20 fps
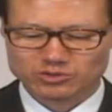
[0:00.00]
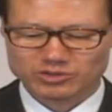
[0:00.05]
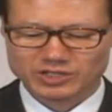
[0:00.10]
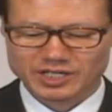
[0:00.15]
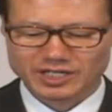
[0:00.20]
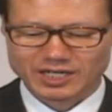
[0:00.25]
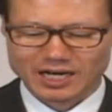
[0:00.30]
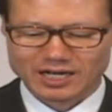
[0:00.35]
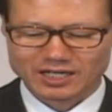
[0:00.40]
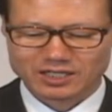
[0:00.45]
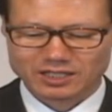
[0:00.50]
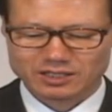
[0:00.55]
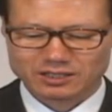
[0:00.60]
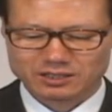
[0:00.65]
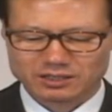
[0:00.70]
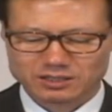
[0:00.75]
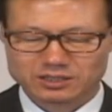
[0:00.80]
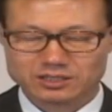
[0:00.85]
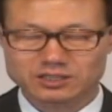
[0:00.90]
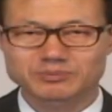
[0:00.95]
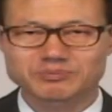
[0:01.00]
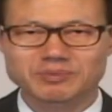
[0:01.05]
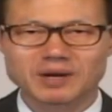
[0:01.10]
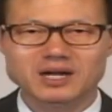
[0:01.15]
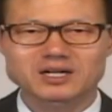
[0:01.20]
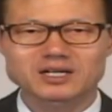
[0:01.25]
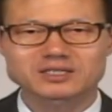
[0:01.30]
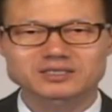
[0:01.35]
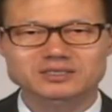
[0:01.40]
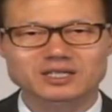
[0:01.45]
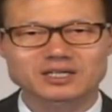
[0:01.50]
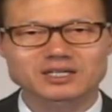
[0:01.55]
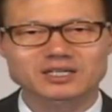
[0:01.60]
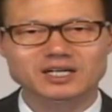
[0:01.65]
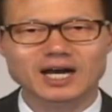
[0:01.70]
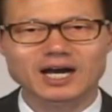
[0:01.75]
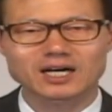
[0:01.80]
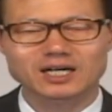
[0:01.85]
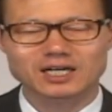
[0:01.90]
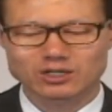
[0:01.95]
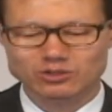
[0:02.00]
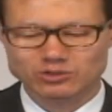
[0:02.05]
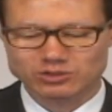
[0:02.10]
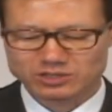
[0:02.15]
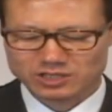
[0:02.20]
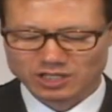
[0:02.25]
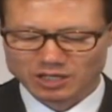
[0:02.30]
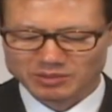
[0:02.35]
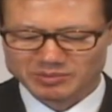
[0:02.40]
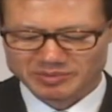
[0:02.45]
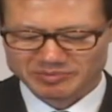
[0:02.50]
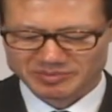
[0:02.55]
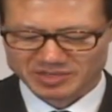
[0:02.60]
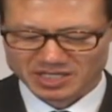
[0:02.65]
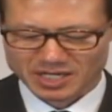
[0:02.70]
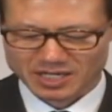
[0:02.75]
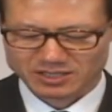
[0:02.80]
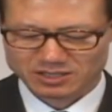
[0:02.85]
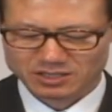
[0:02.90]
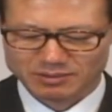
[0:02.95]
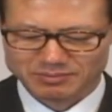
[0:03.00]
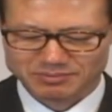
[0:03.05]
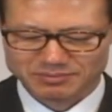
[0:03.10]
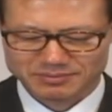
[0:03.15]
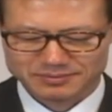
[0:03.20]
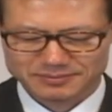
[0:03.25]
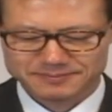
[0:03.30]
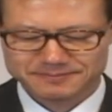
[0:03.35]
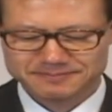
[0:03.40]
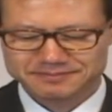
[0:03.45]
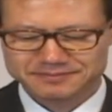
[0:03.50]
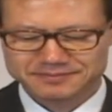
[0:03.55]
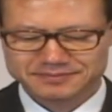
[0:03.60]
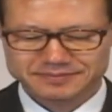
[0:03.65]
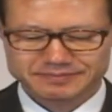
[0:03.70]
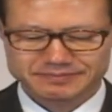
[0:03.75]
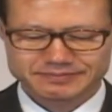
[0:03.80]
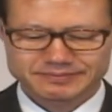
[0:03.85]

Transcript: Кипр – это остров, расположенный около Палестины.